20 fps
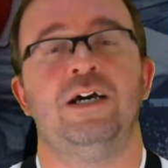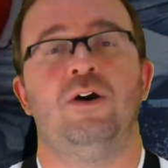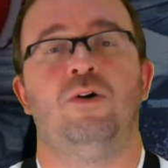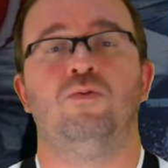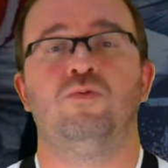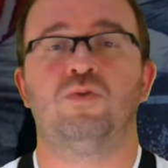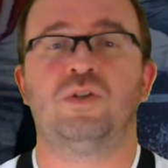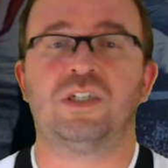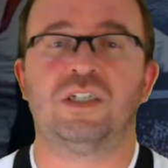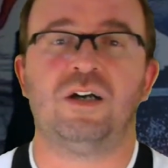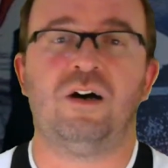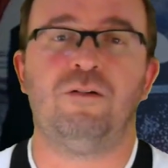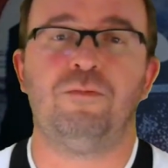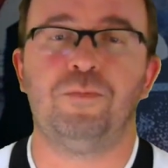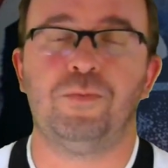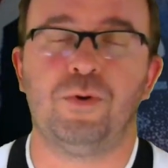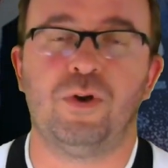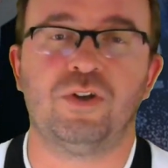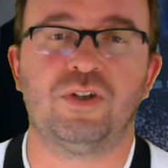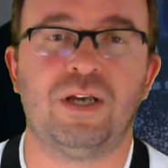Um salve
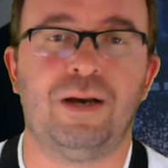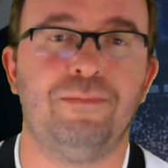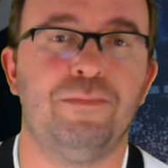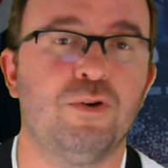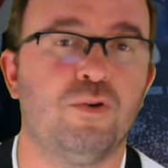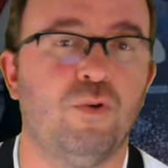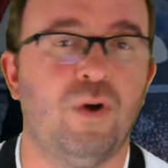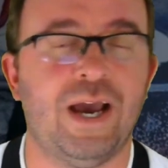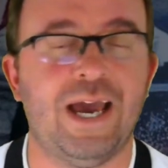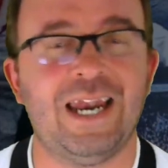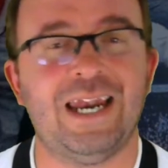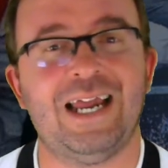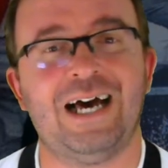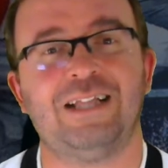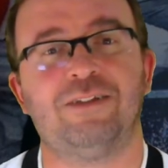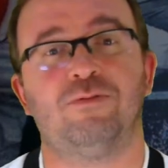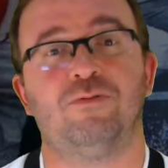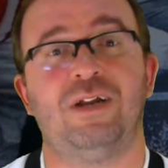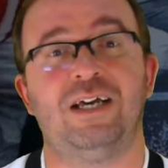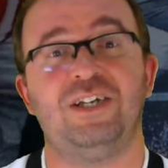pro nosso amigo
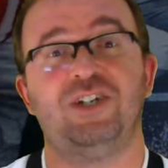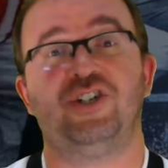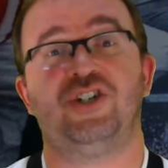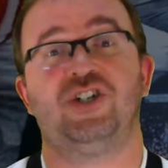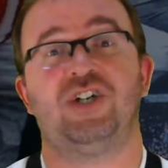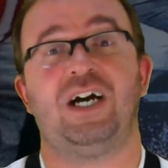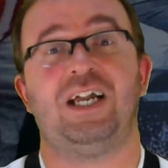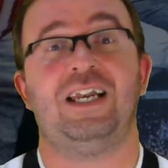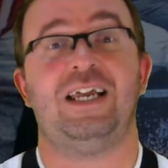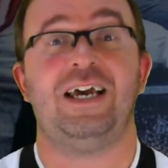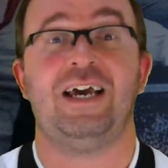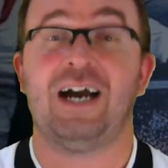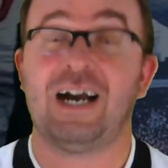Renato lá em Chalé.